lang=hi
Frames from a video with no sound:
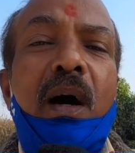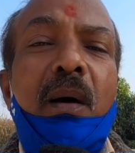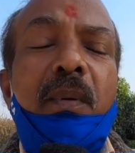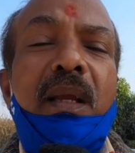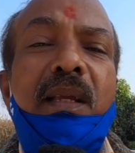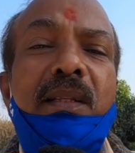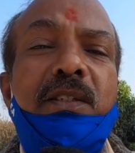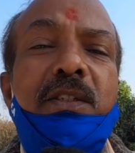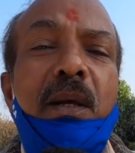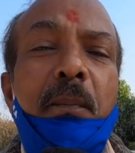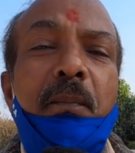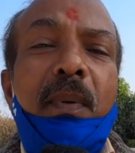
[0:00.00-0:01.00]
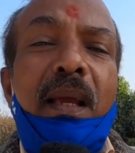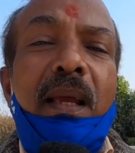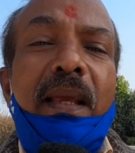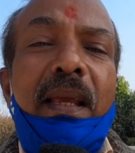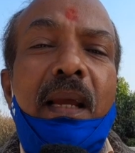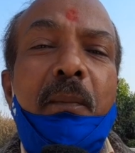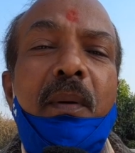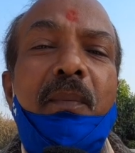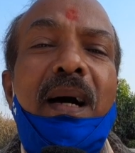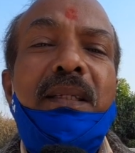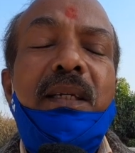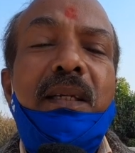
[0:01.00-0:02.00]
अब इन सब में एक
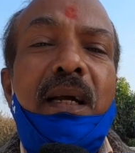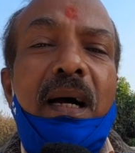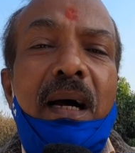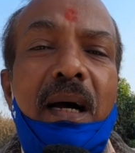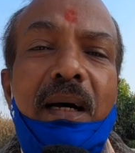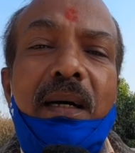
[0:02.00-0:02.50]
विभाजन का